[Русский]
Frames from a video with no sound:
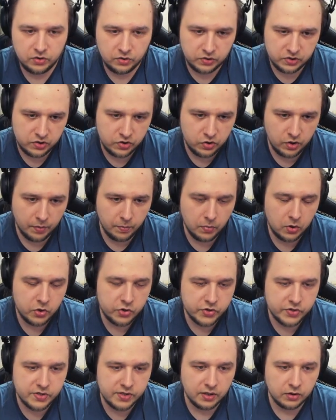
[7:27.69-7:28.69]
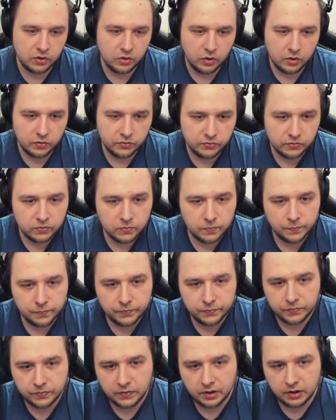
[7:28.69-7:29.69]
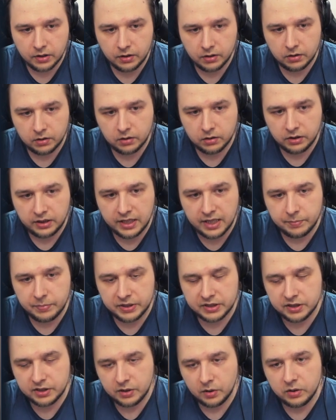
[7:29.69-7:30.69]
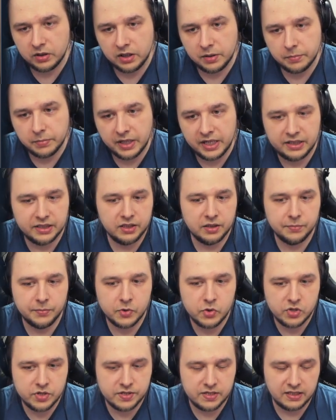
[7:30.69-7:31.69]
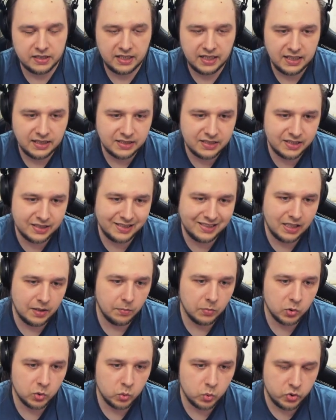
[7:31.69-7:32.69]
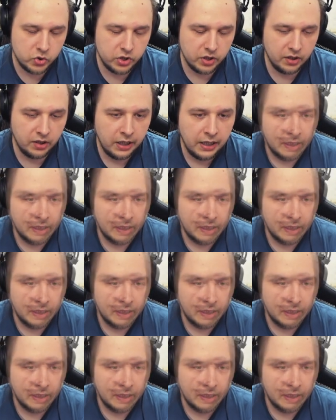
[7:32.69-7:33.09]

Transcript: То есть, чем больше статов, Э, на определенные мани ты можешь сыграть, тем лучше.